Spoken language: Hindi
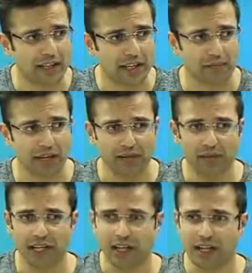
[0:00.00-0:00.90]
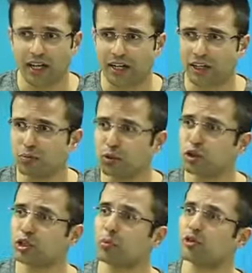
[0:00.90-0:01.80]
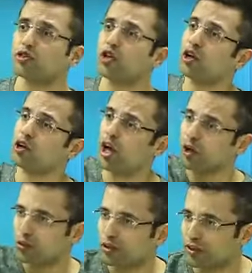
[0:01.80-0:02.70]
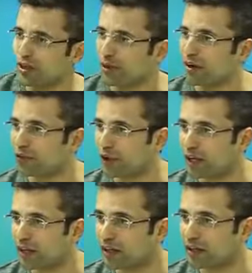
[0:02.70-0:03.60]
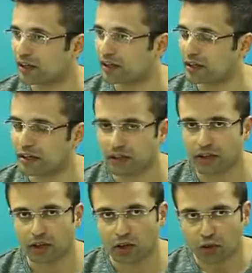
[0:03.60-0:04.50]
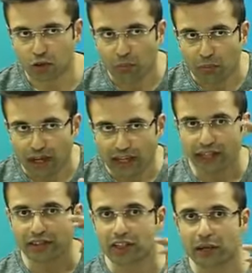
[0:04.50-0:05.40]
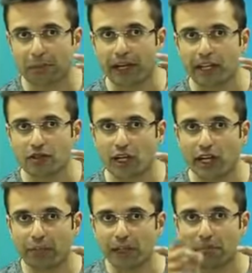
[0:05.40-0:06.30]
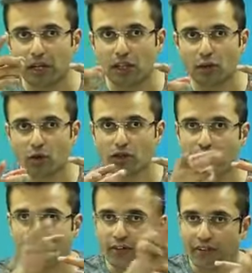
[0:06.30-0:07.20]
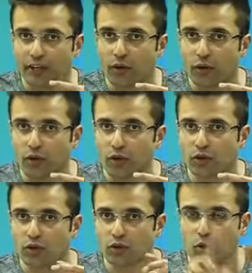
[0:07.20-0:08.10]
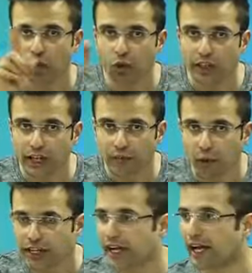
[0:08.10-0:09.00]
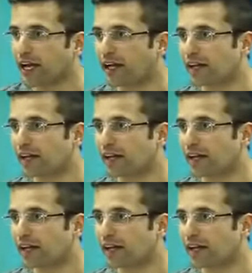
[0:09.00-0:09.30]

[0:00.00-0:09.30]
लेकिन मैंने अभी क्या कहा कि बुद्धि मन से लाख गुना ज्यादा पावरफुल है तो मन के स्तर पे चाहे आपकी मदर हो चाहे गर्लफ्रेंड हो दोनों ही एक बॉडी है